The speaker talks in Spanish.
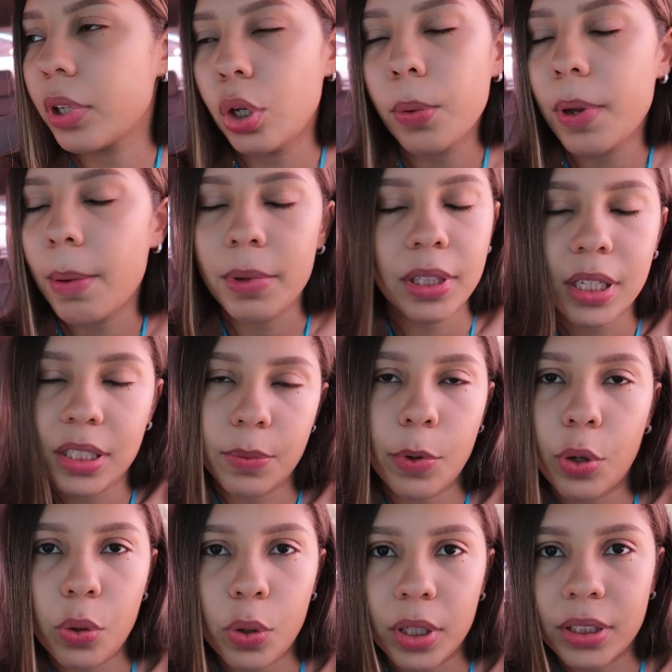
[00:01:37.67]
Y obviamente les voy a
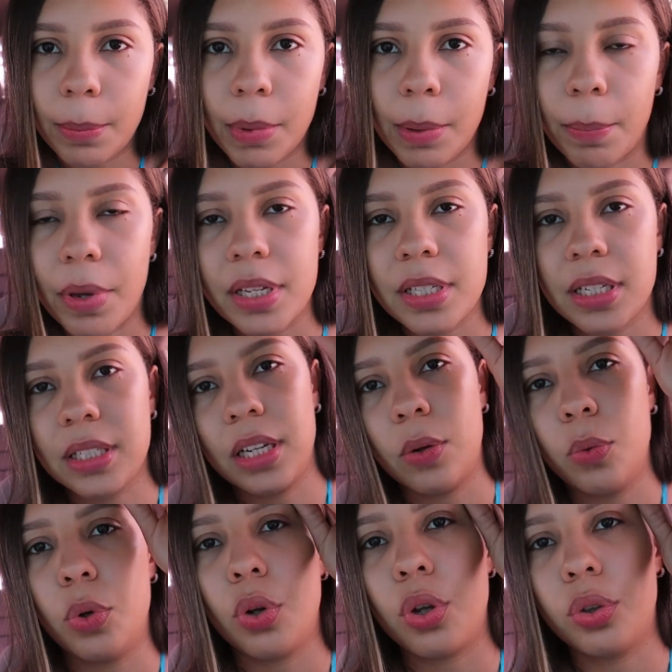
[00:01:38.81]
incluir también piezas en
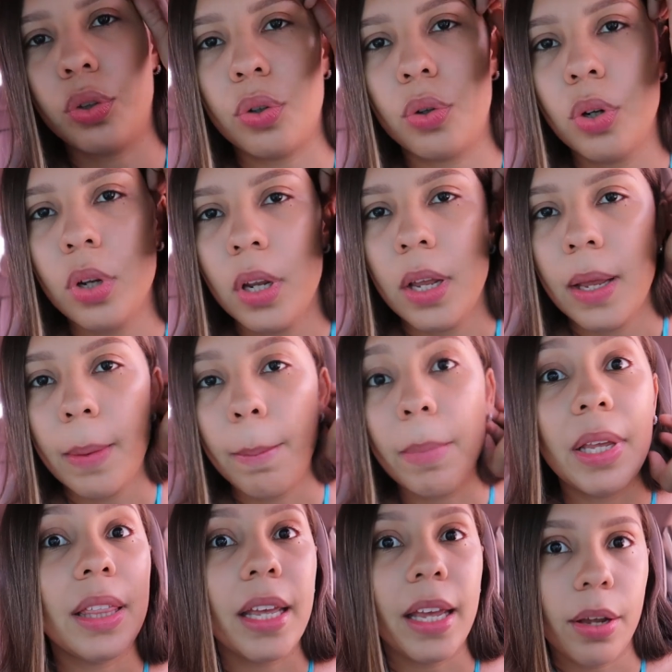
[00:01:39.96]
uno que otro
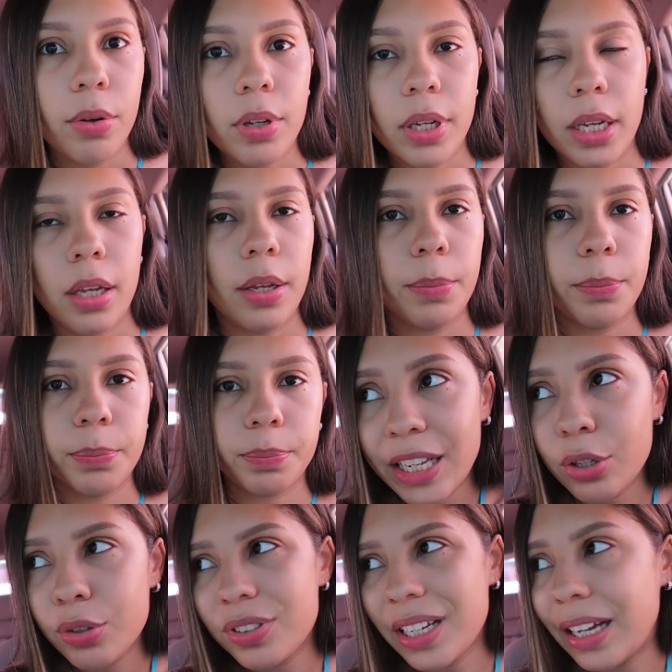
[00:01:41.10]
video, em,
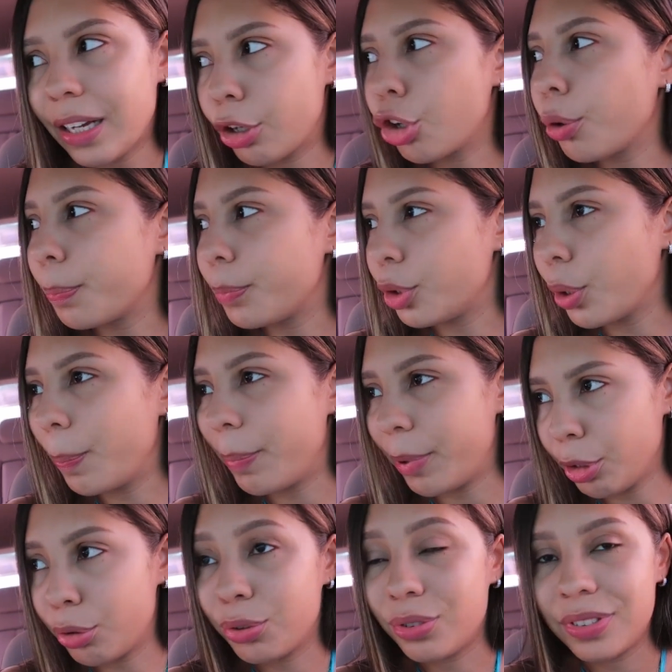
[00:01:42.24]
que no sea crop top,
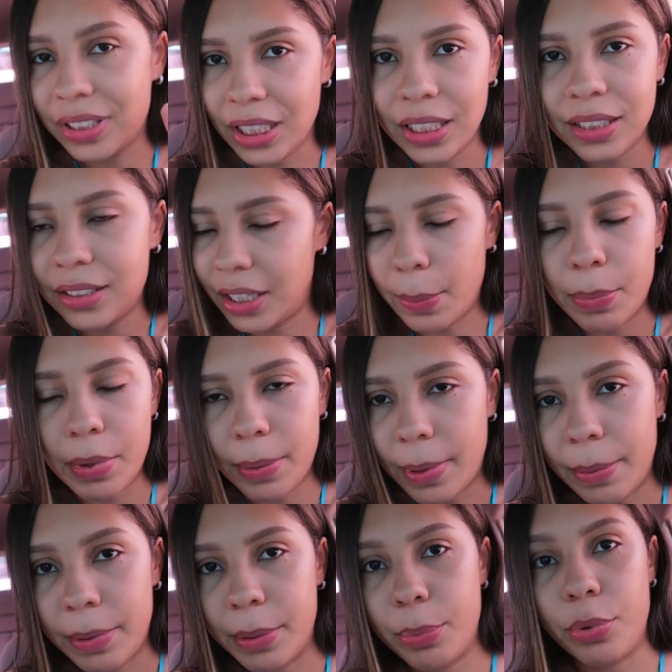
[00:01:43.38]
pero sí siempre va
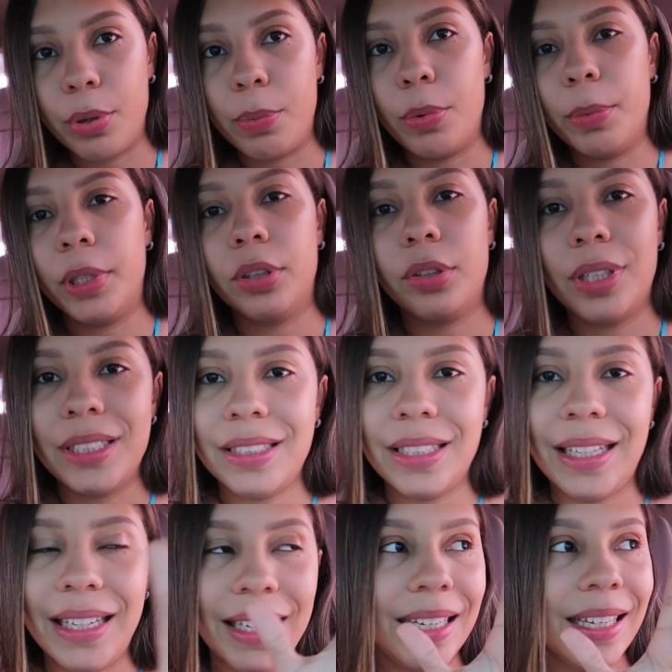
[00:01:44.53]
a haber por el momento
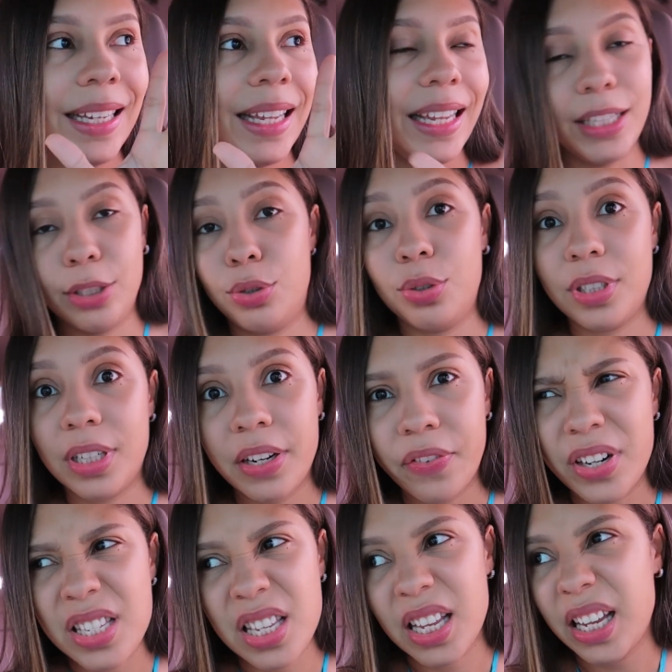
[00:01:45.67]
hasta que esto se
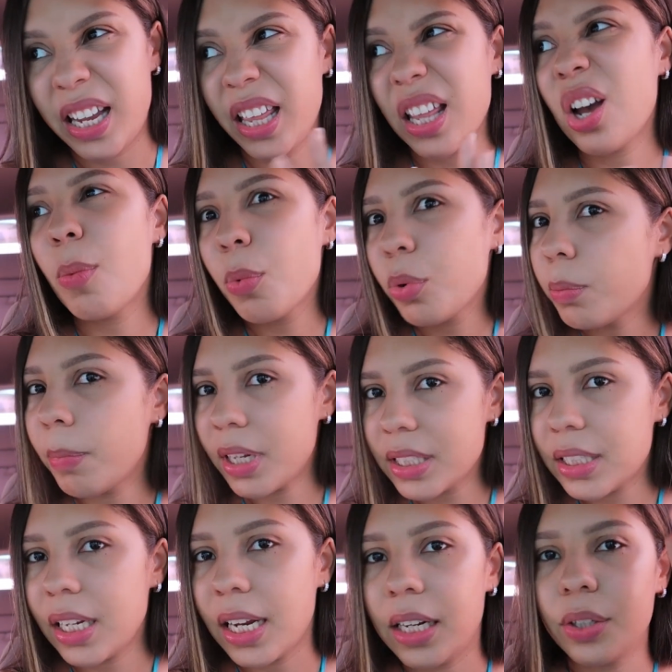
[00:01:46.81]
refresque, que queda como un
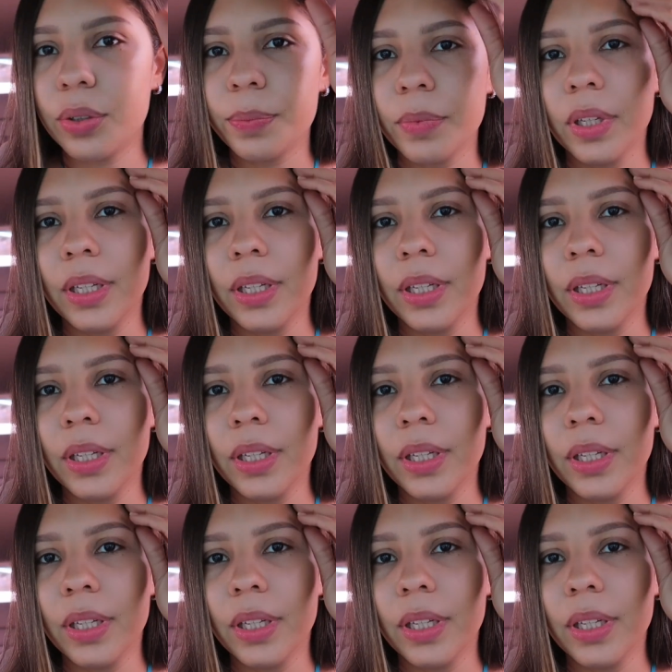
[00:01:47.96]
mes y algo,